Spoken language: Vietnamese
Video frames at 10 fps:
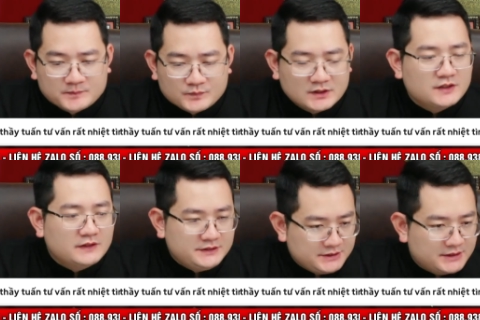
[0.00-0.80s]
đến với anh
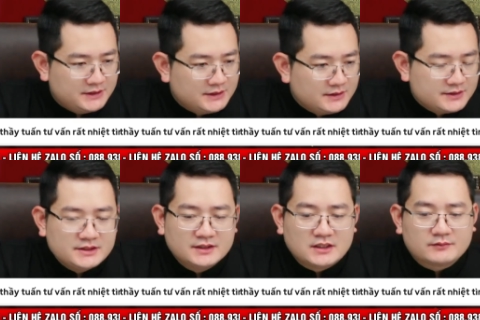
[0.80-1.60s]
chị
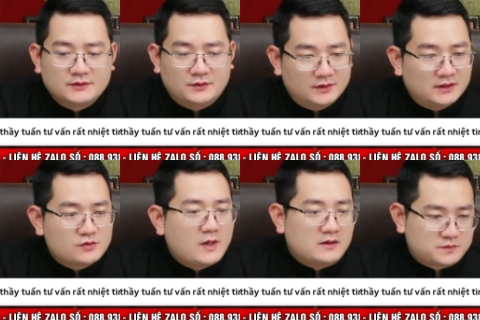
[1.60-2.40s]
trên góc độ là khoa học